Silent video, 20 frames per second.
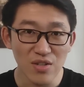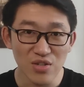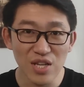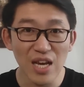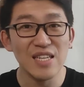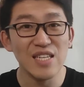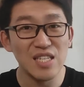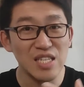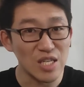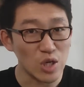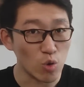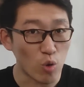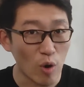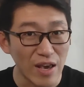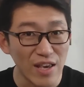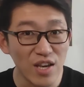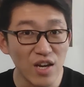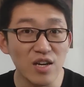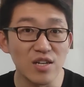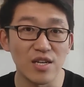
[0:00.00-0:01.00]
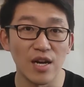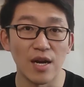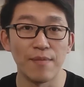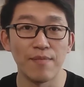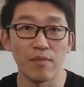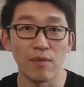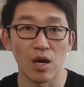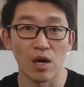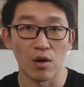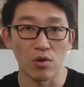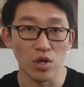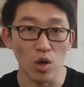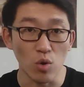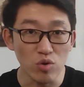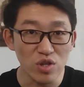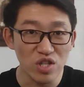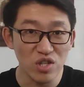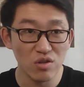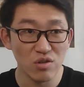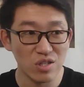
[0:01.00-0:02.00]
在喜欢一个人，然后
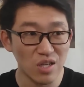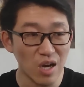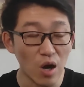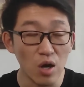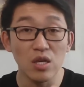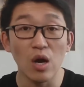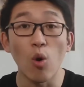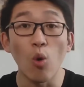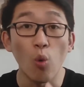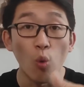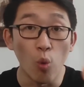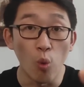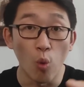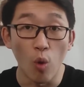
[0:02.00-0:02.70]
尤其是像像